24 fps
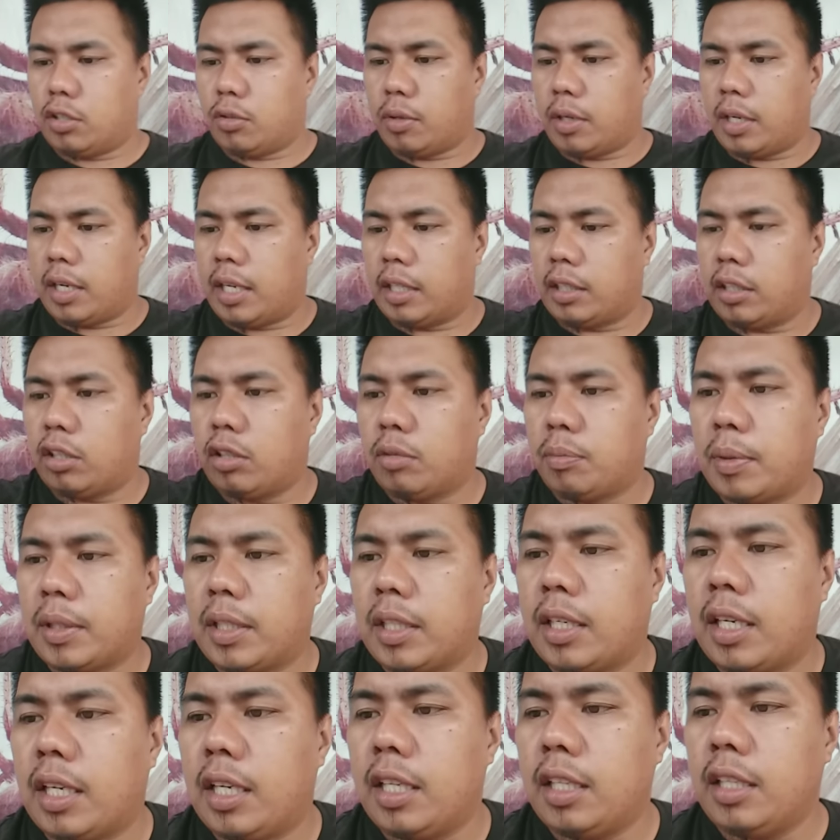So huwag natin ito
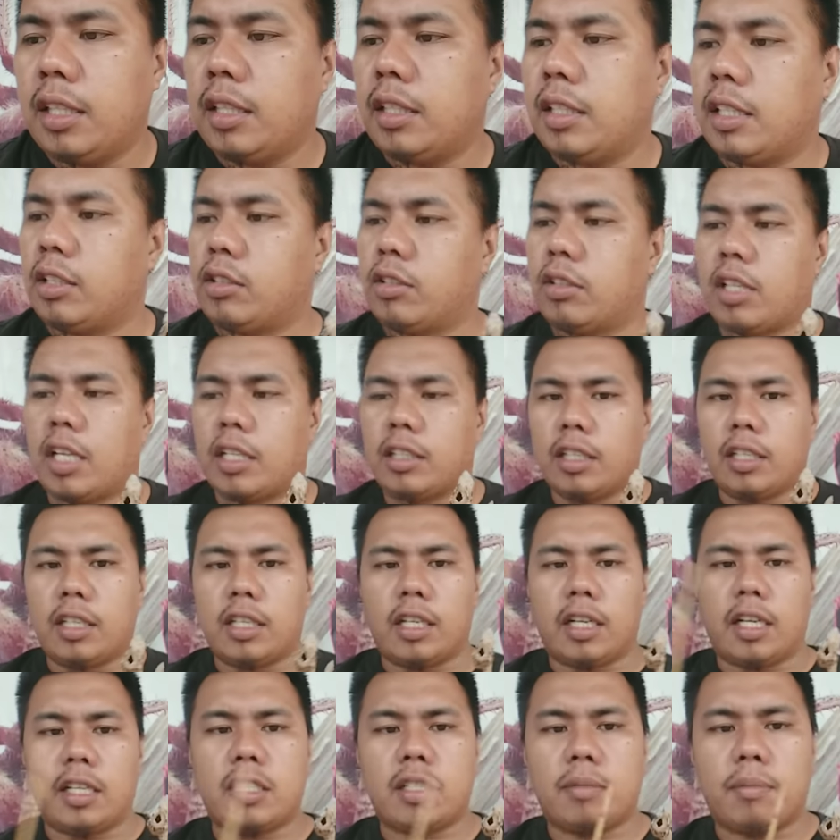patagalin. Dito
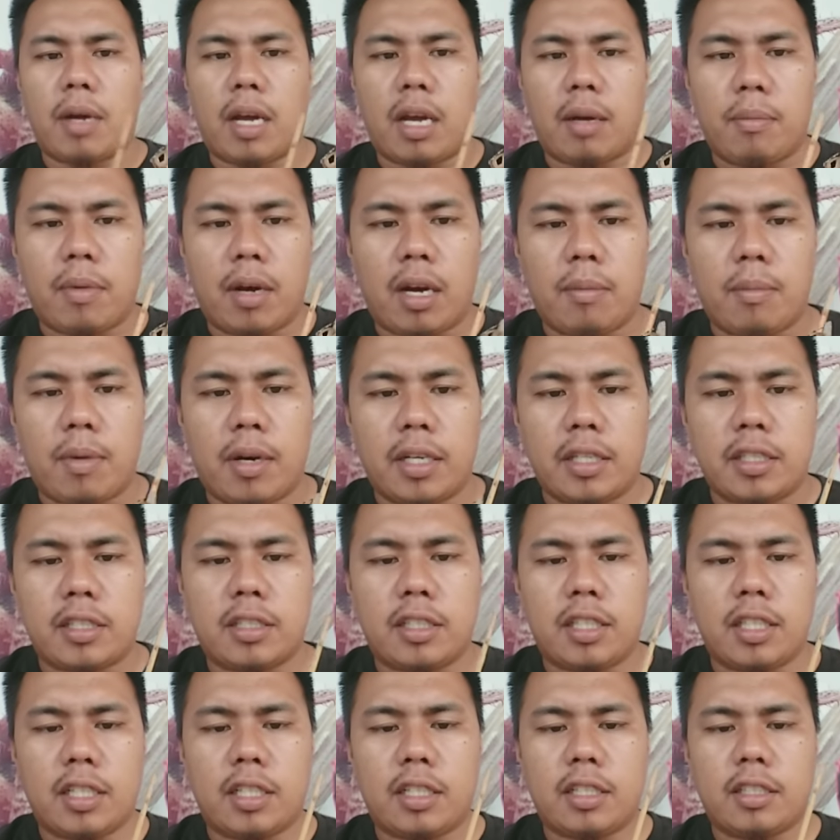natin ilagay sa mahababang
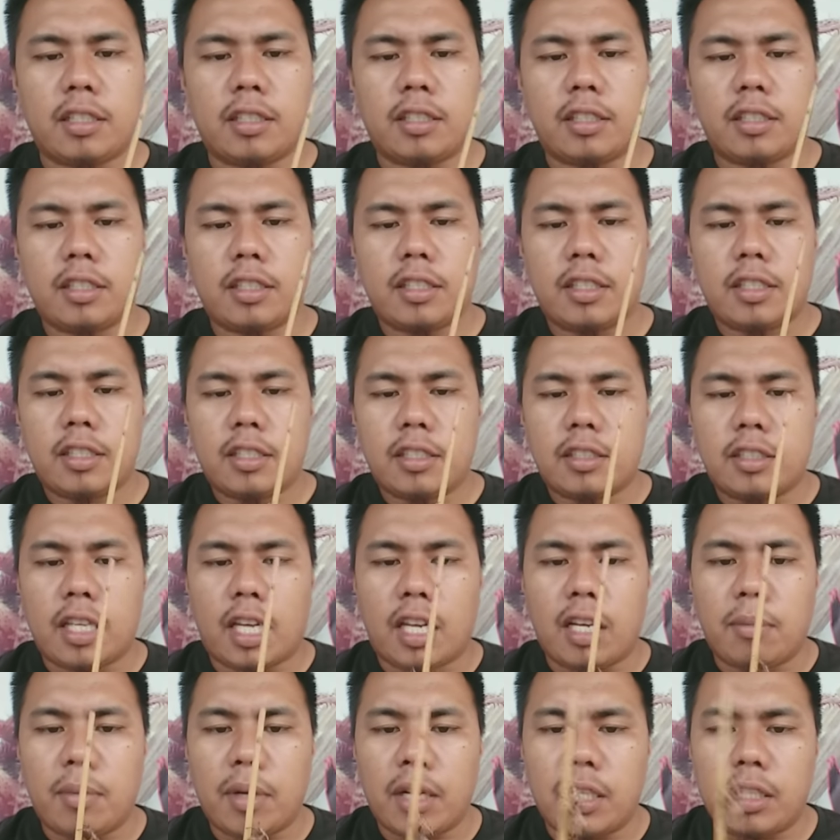stick.
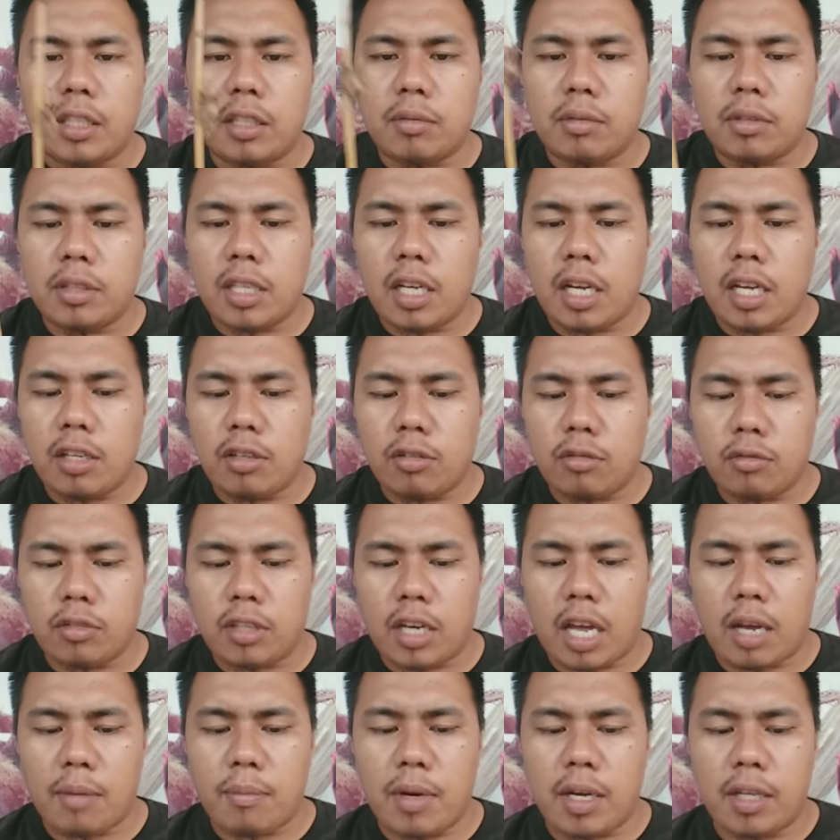Sana maganda
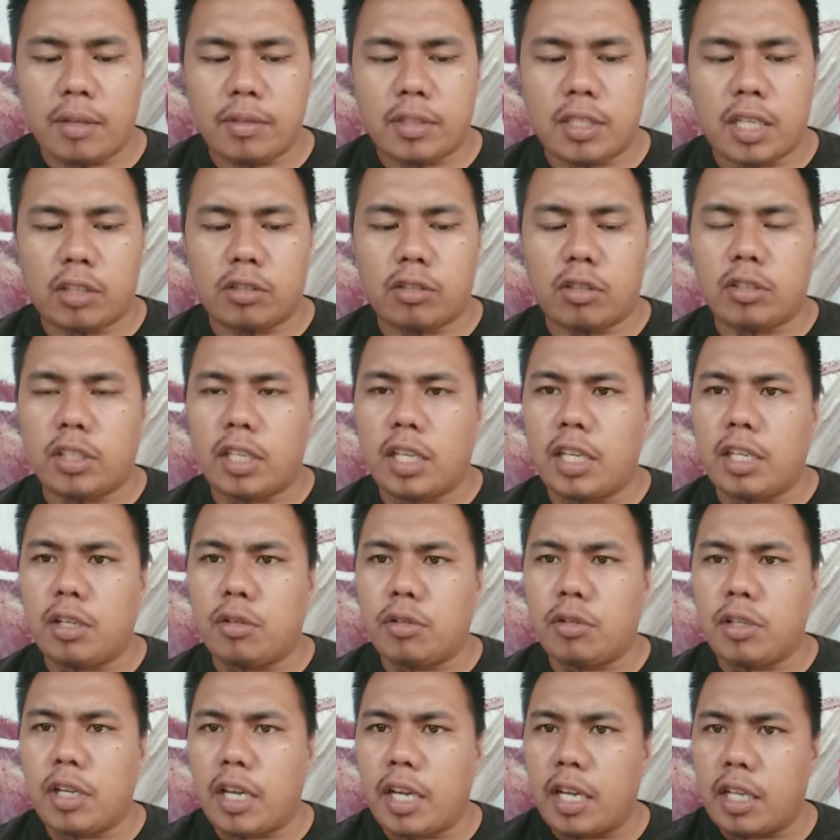yung laban. Shoutout kay
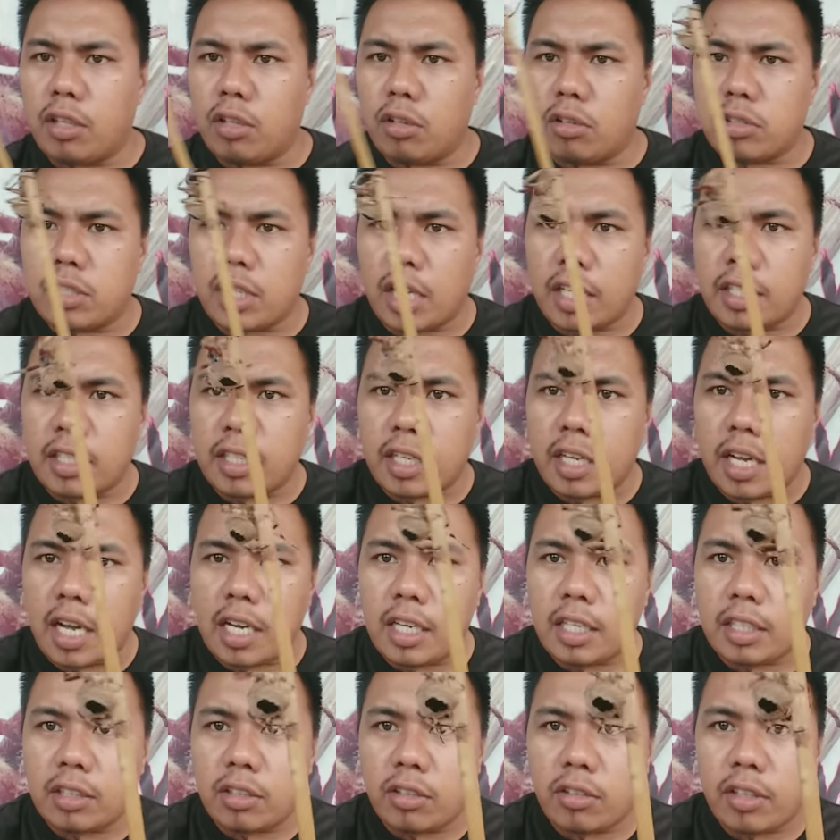Kuya Edong. Sa kanya
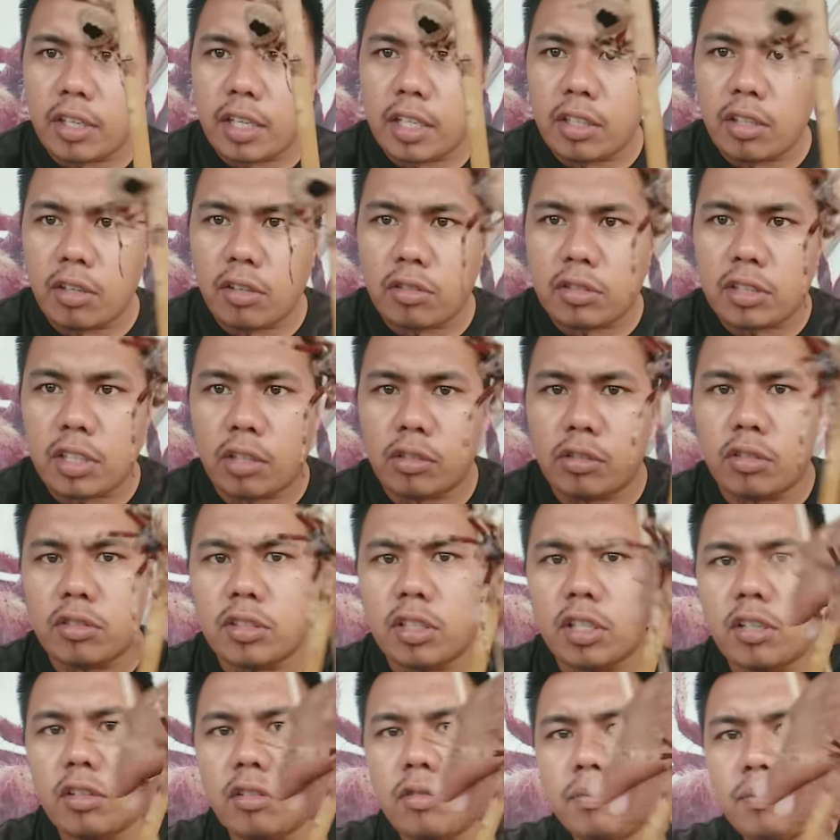galing to Kuya Edong.
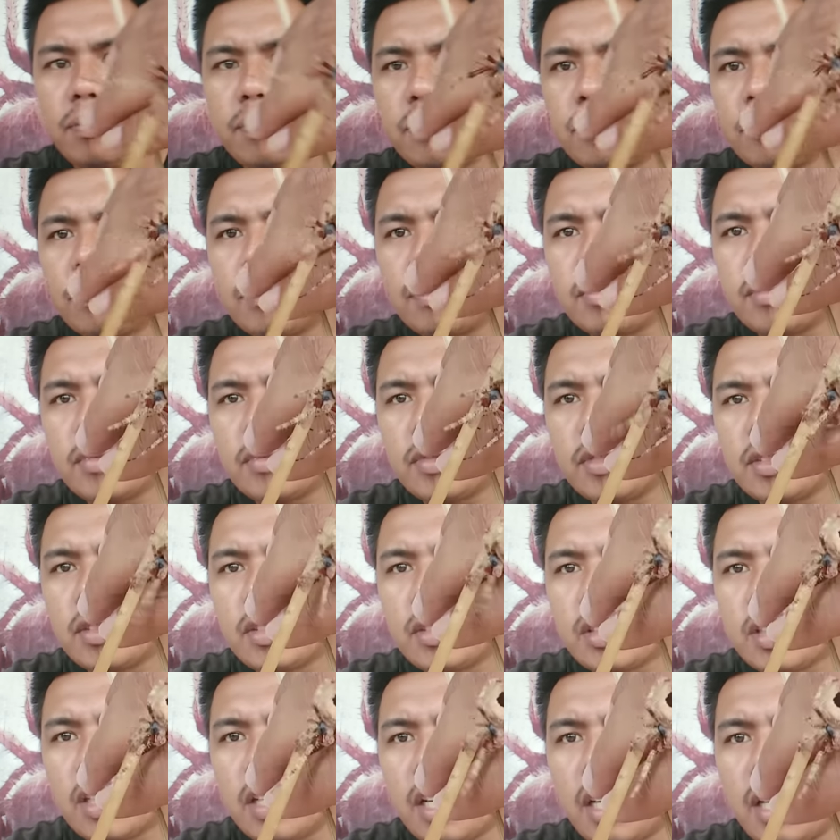Shoutout sa'yo.
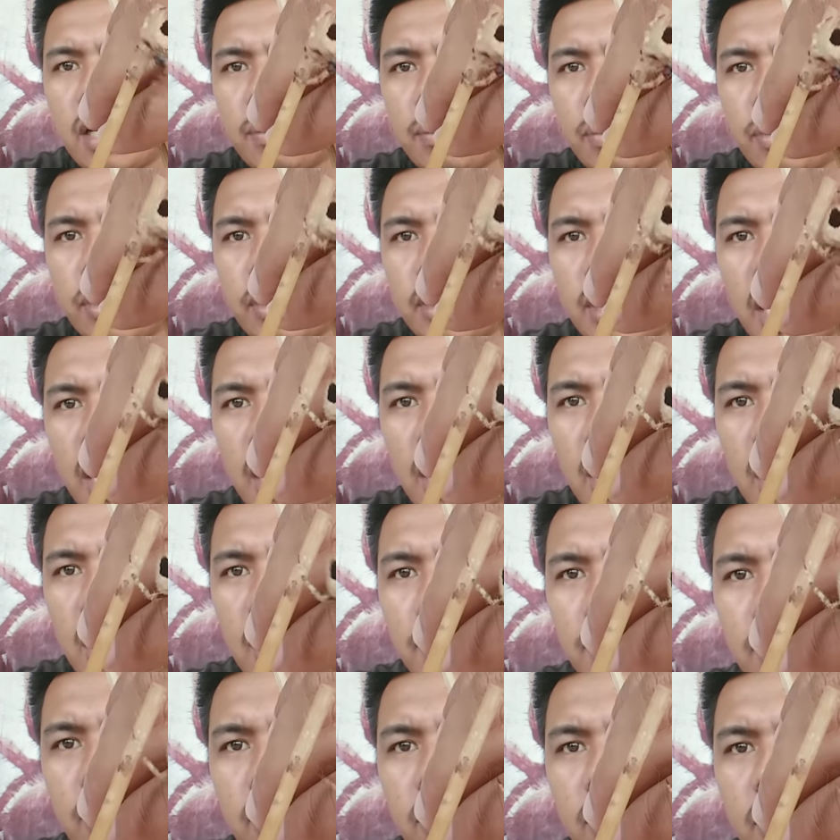Ayan po yung
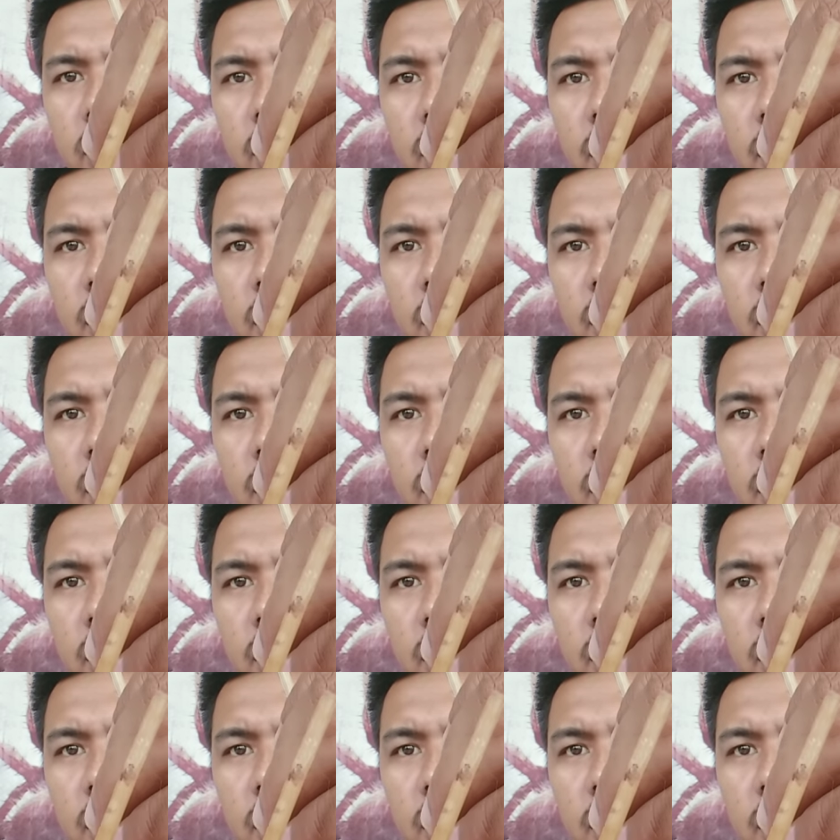tala mo.